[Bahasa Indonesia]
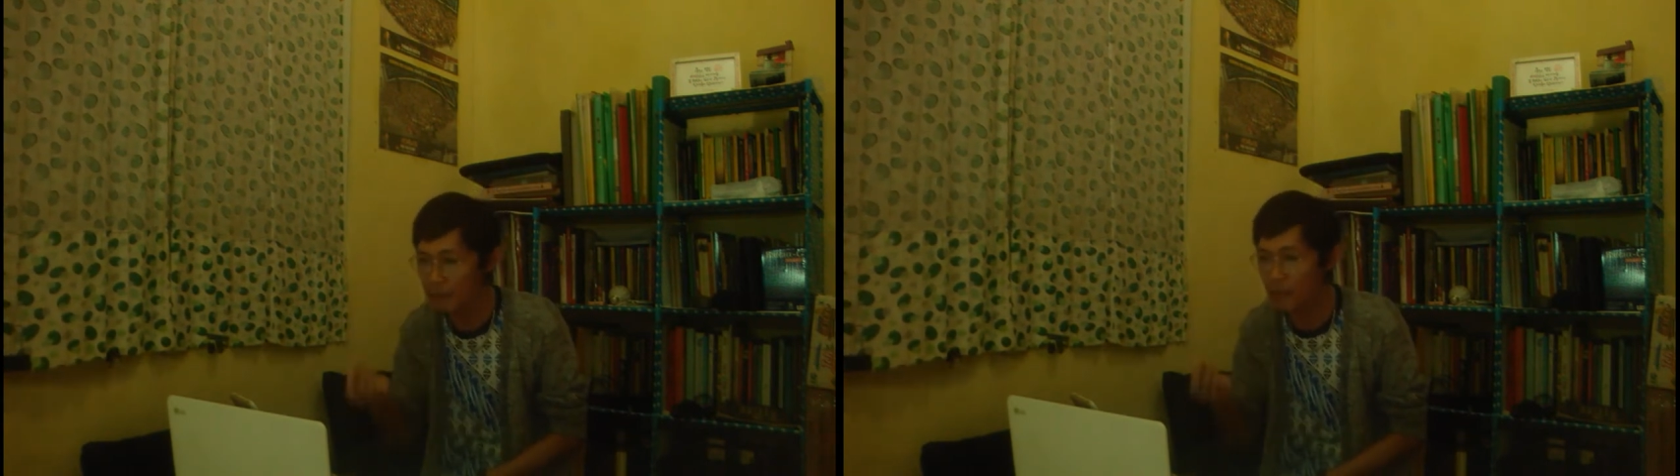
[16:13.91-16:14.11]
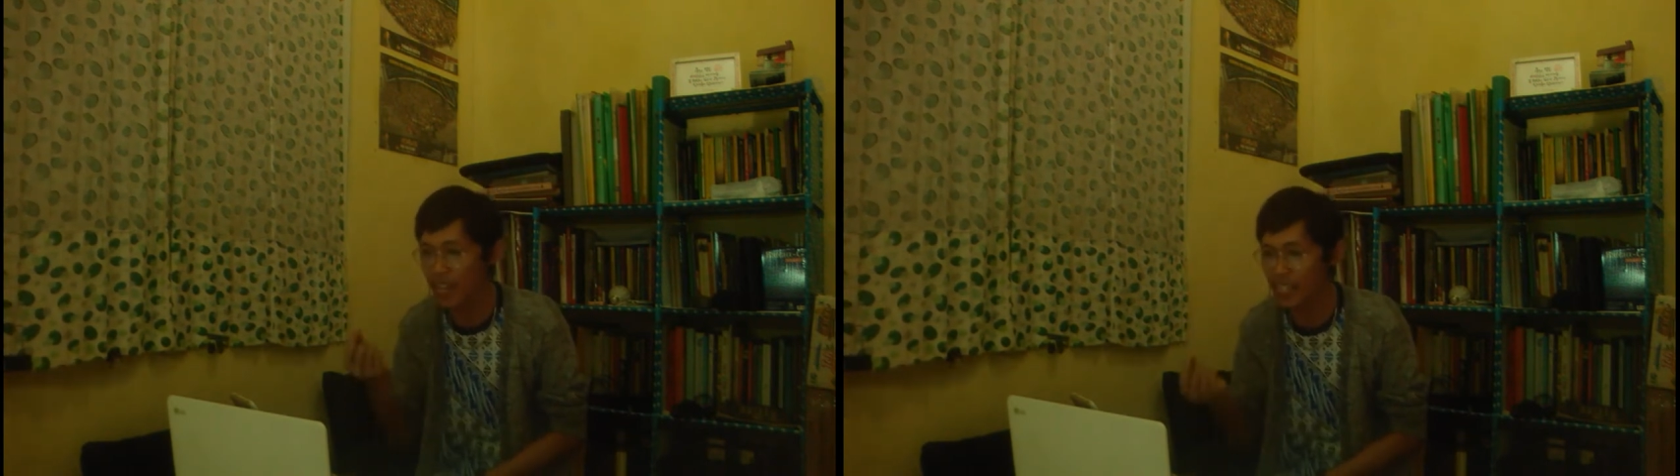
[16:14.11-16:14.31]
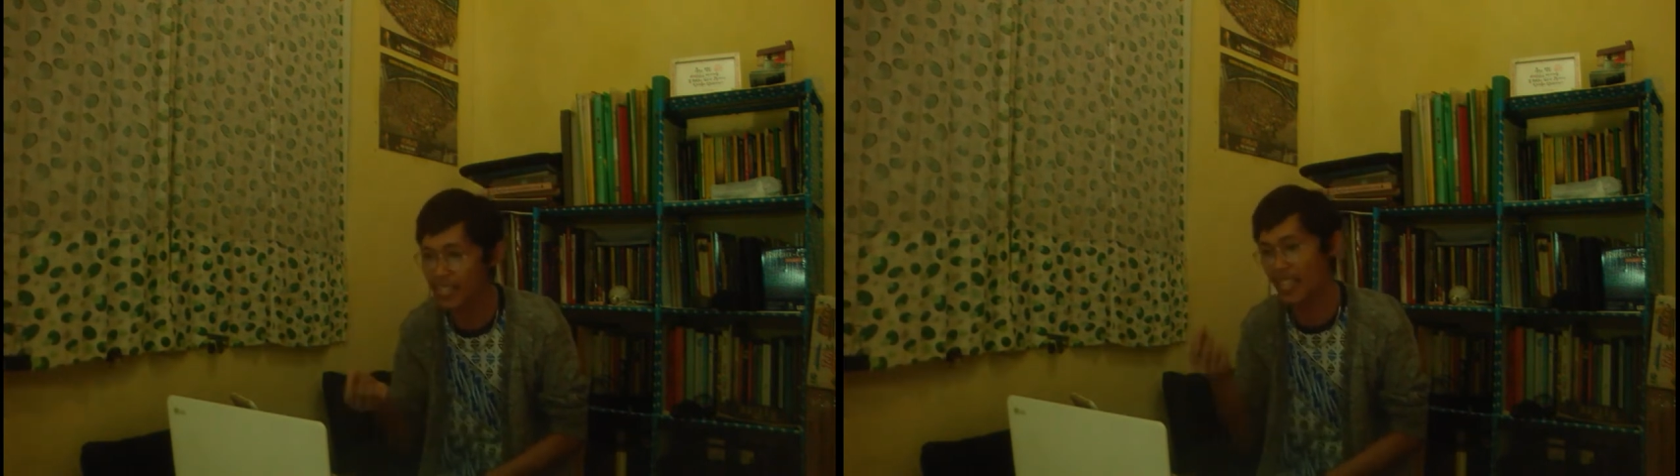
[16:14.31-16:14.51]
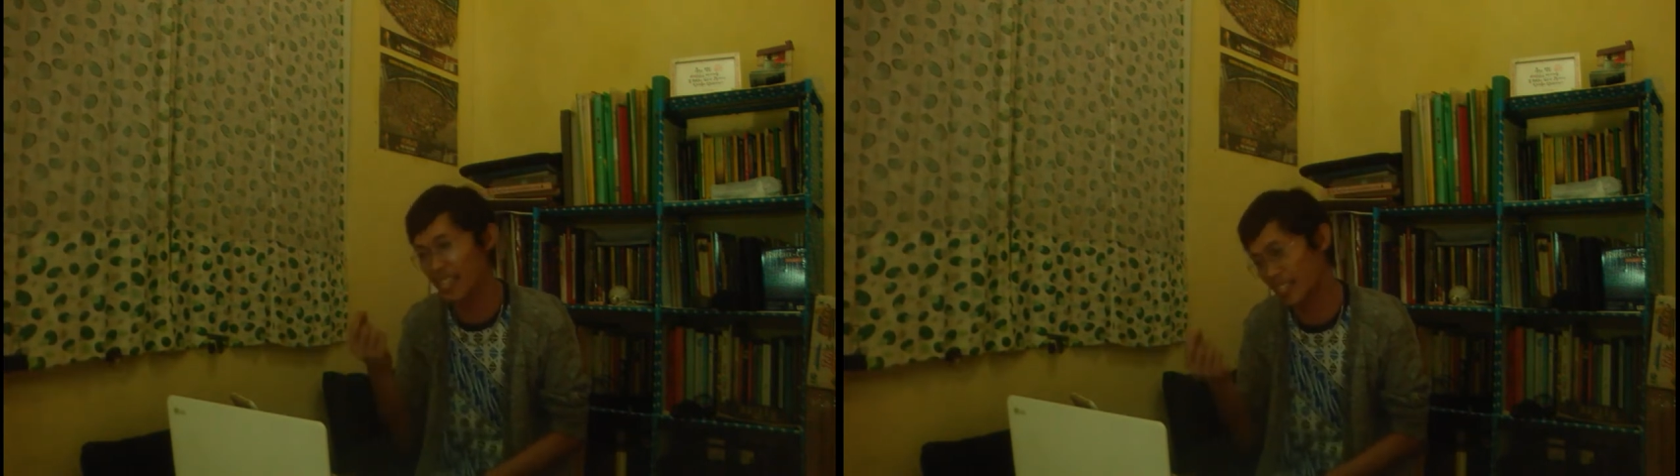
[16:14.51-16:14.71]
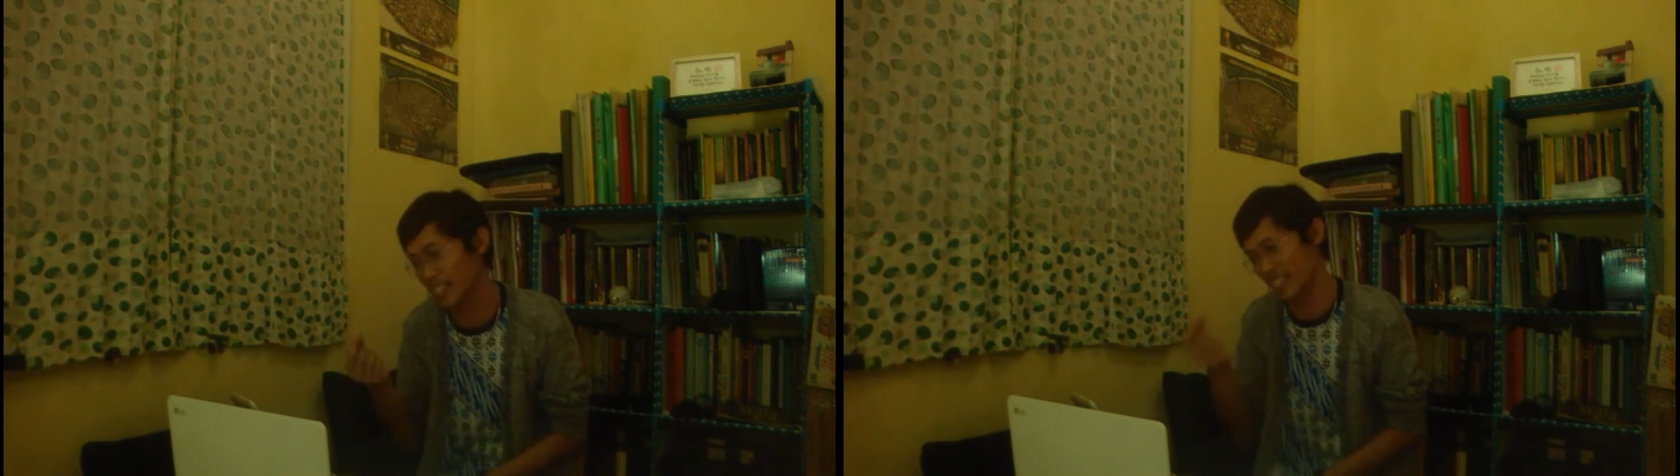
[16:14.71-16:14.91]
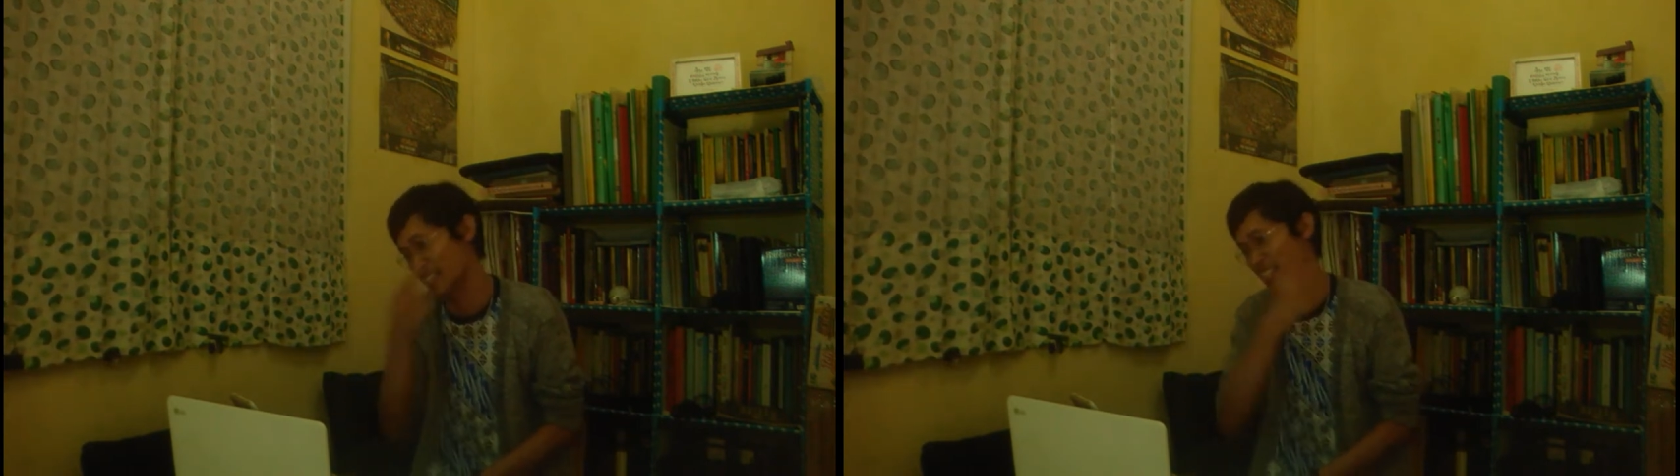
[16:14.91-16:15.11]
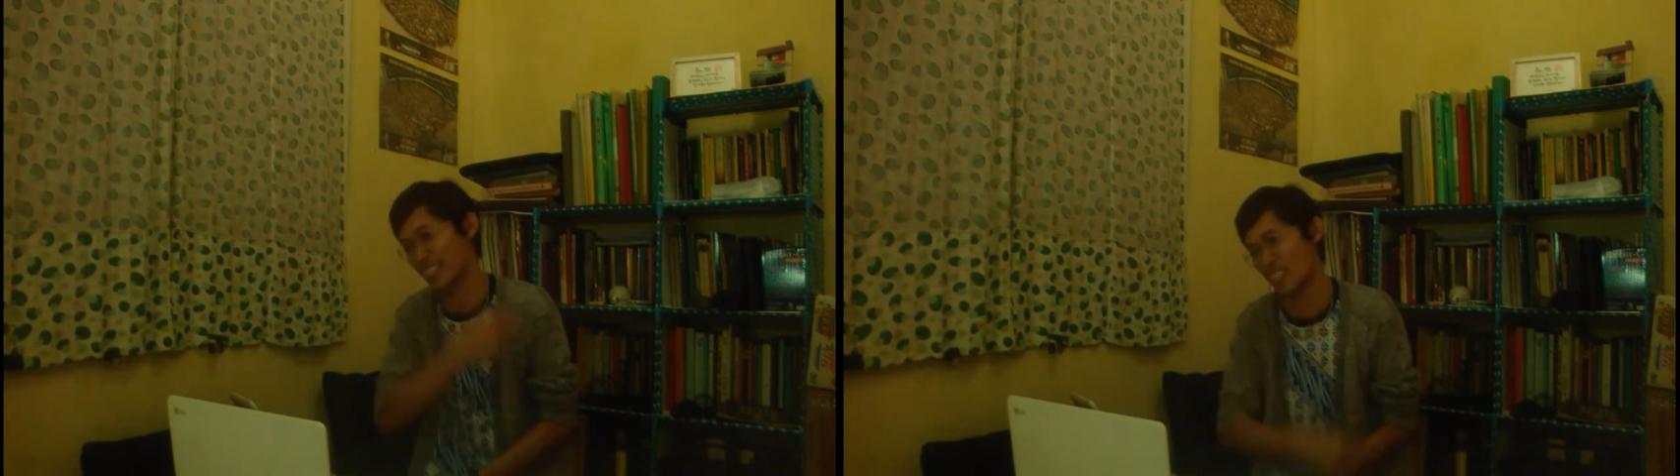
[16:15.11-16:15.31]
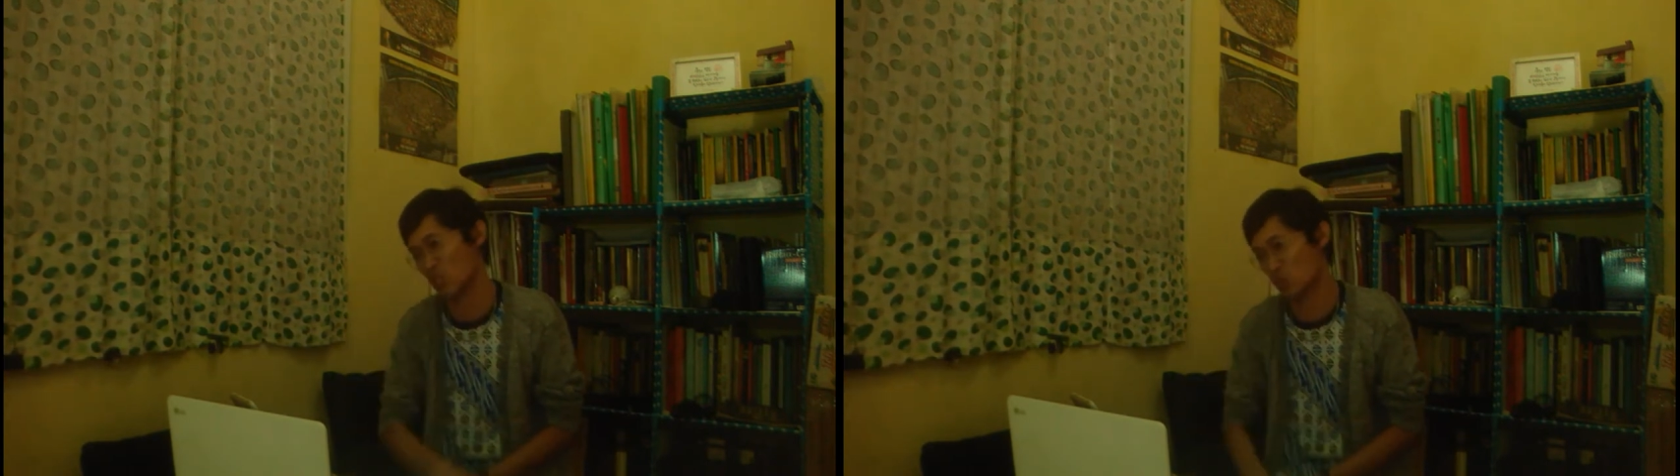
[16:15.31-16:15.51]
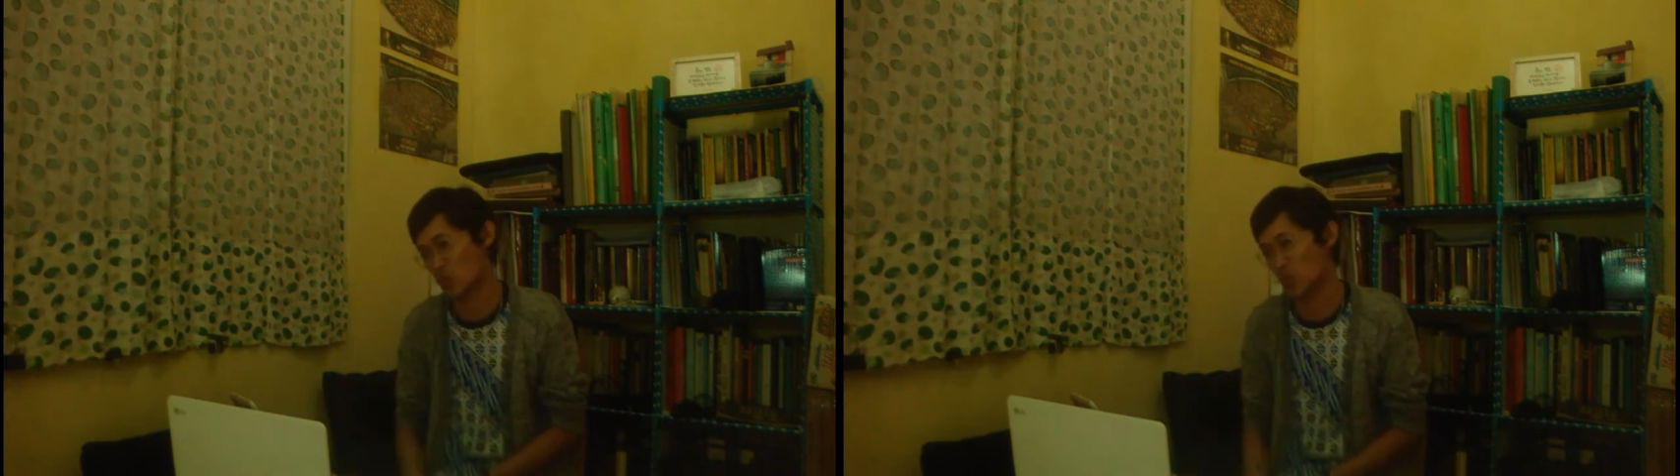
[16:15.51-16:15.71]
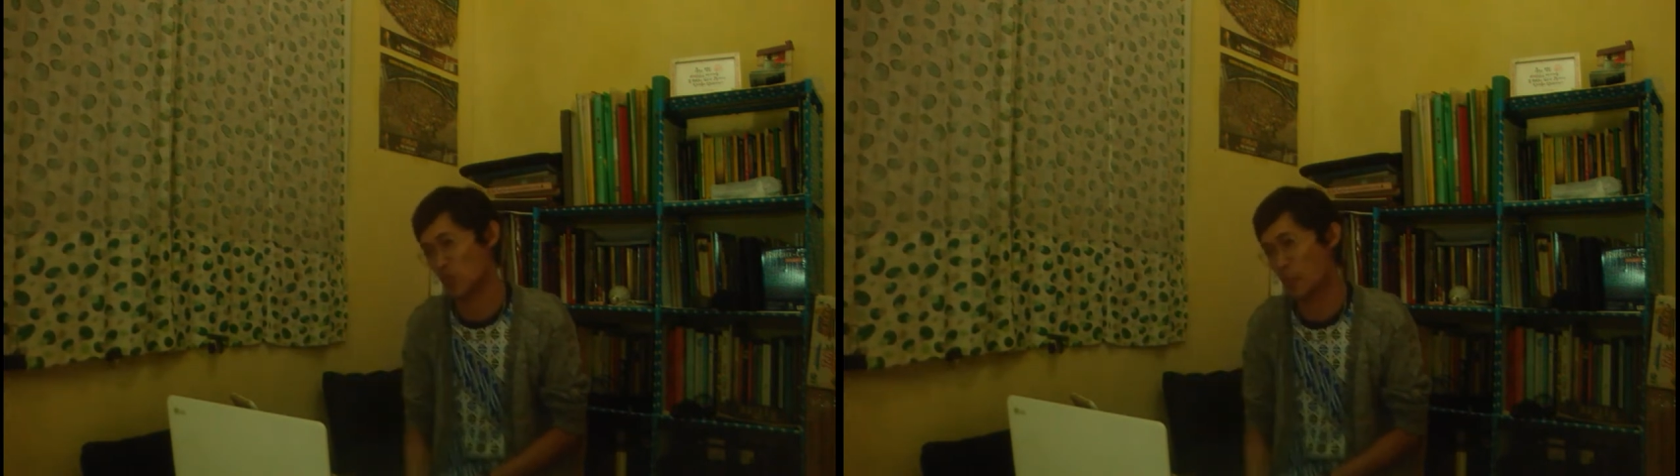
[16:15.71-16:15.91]
kembalinya kedatangan
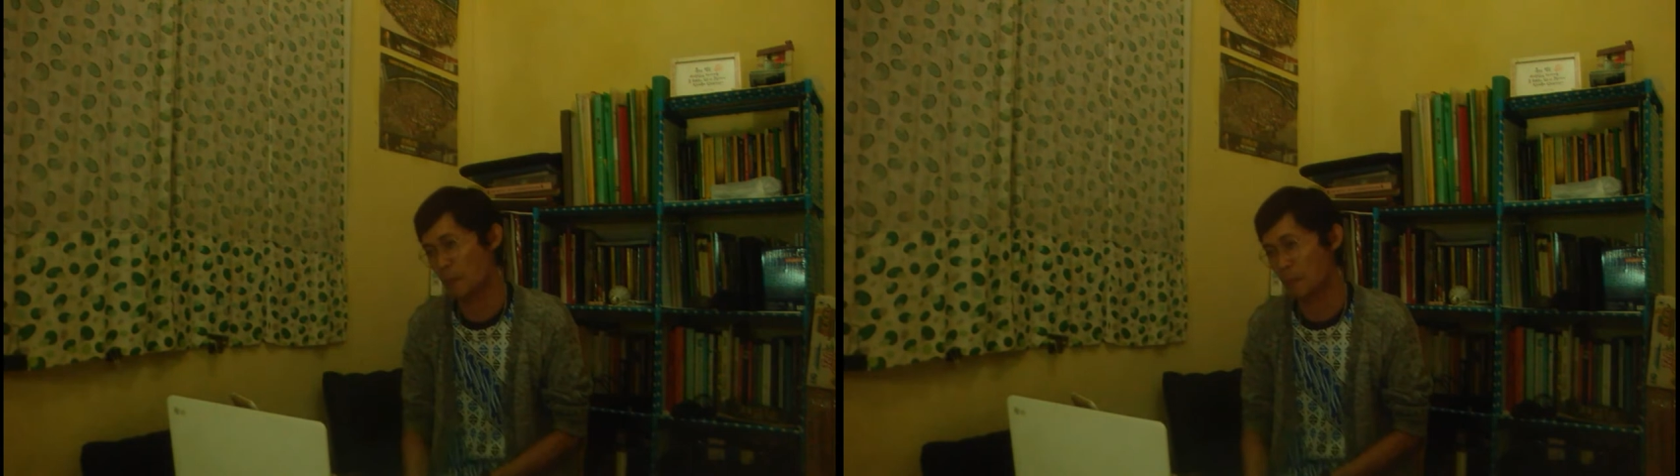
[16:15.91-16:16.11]
Kristus.